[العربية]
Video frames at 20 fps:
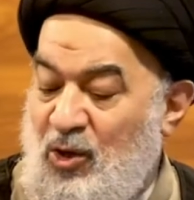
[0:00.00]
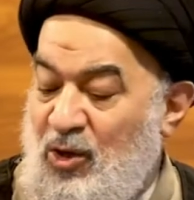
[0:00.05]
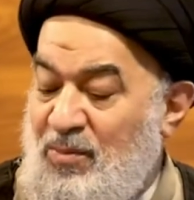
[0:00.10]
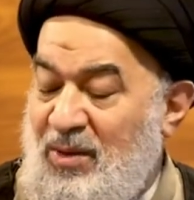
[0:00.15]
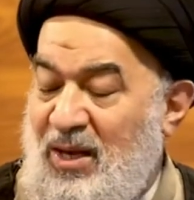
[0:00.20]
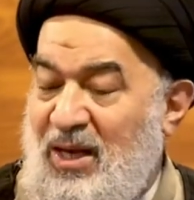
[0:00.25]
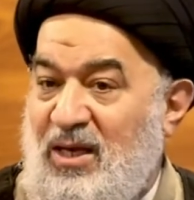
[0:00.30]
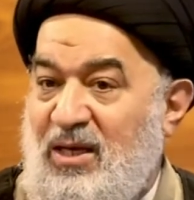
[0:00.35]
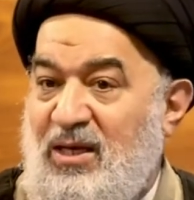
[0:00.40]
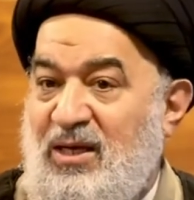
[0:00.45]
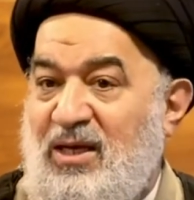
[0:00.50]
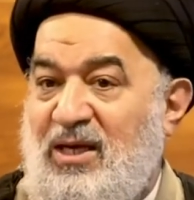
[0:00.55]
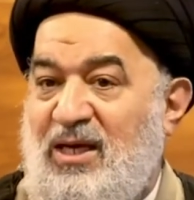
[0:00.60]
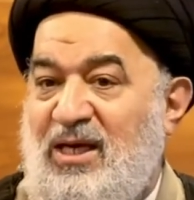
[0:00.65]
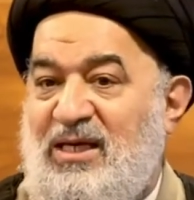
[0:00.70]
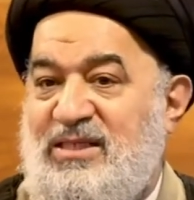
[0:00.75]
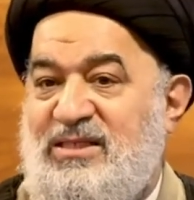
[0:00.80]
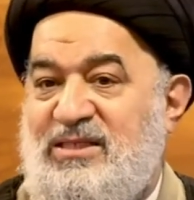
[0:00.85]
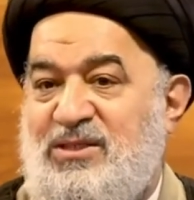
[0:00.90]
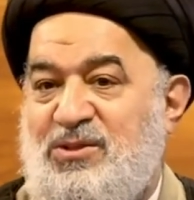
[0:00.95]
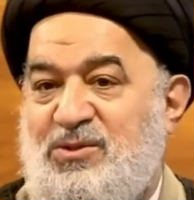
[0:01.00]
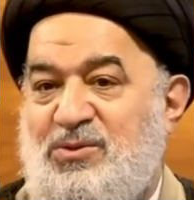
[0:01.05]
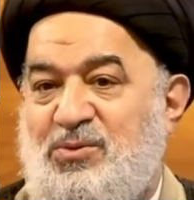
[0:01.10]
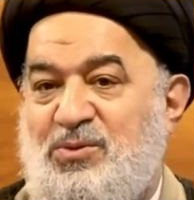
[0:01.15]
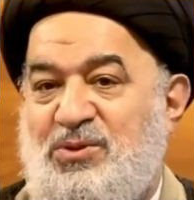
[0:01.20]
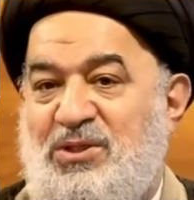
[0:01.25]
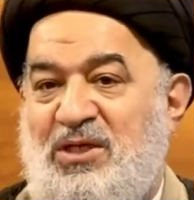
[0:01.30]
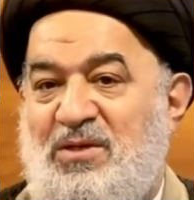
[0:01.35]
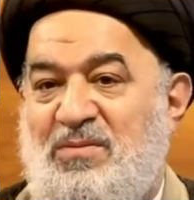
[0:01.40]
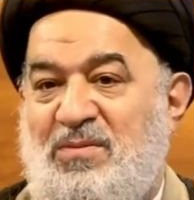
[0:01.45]
هم حقيقة
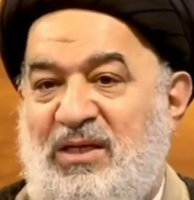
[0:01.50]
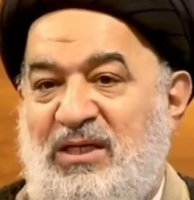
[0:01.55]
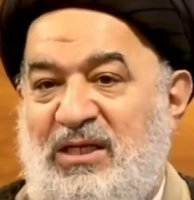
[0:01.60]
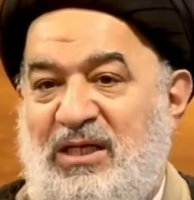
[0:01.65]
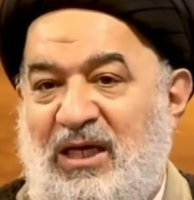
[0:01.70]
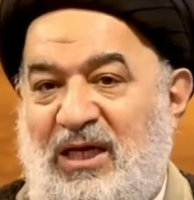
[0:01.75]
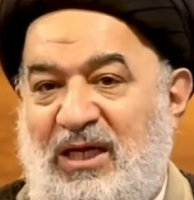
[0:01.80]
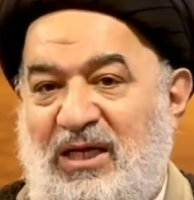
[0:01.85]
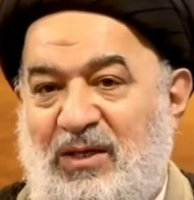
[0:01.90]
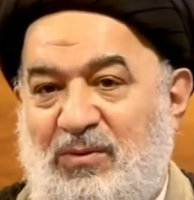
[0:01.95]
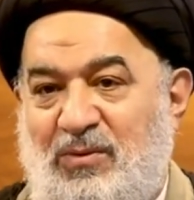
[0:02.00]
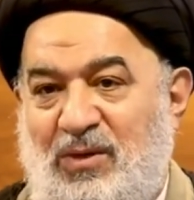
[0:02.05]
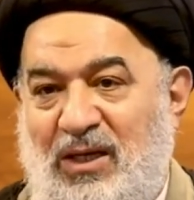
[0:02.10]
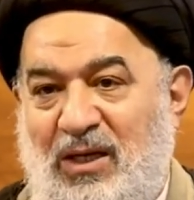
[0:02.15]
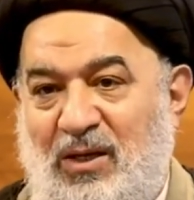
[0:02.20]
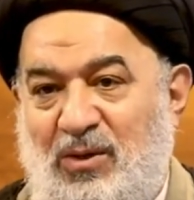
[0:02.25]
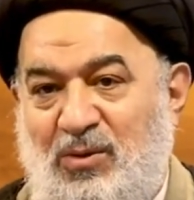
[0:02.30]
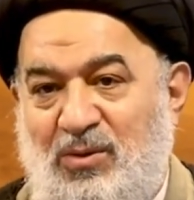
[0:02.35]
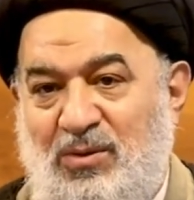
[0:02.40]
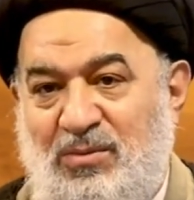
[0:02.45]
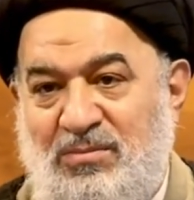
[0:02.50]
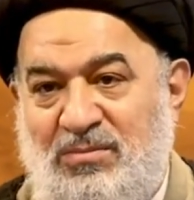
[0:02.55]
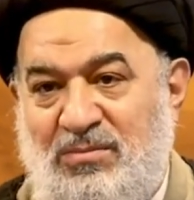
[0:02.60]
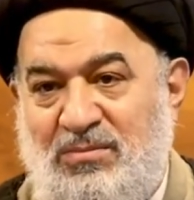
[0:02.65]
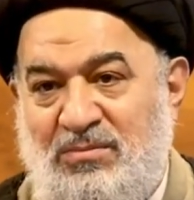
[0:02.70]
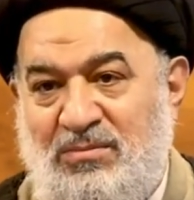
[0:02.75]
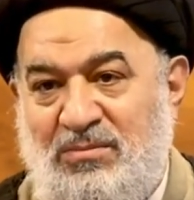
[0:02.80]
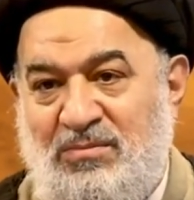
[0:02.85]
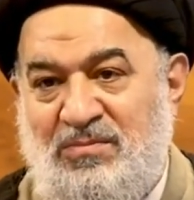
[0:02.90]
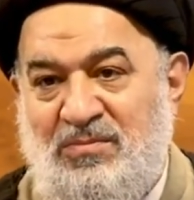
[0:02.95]
السدود المنيعة
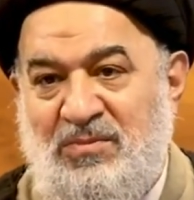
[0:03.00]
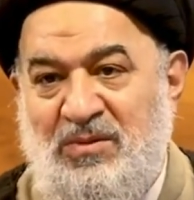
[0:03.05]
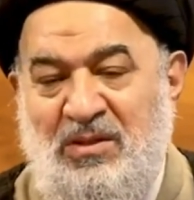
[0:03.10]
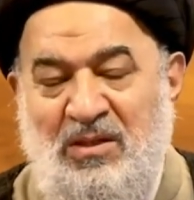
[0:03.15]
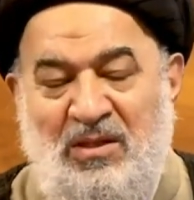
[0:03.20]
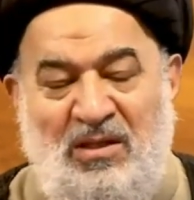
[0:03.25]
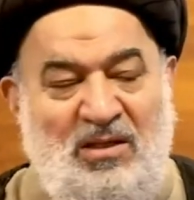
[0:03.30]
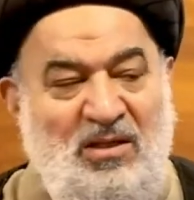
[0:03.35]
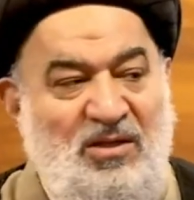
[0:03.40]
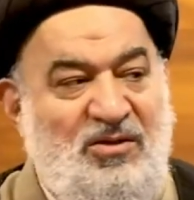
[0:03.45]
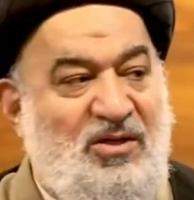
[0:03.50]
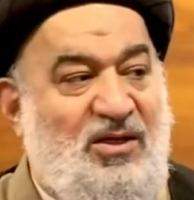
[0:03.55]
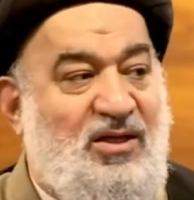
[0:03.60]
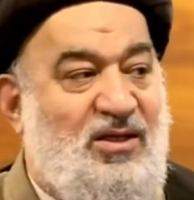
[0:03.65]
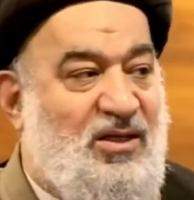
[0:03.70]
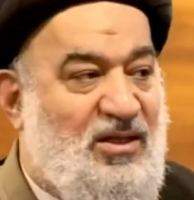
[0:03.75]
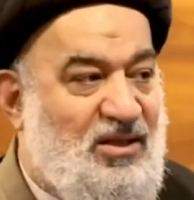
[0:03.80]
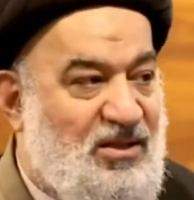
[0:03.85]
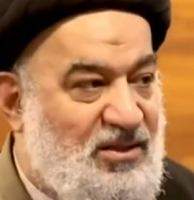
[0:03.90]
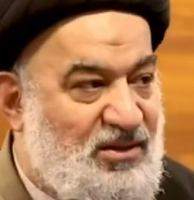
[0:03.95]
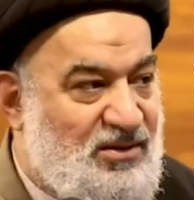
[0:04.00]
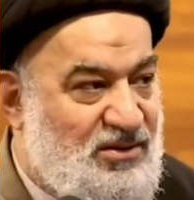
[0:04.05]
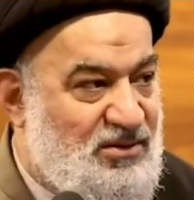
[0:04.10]
لولاهم لضعنا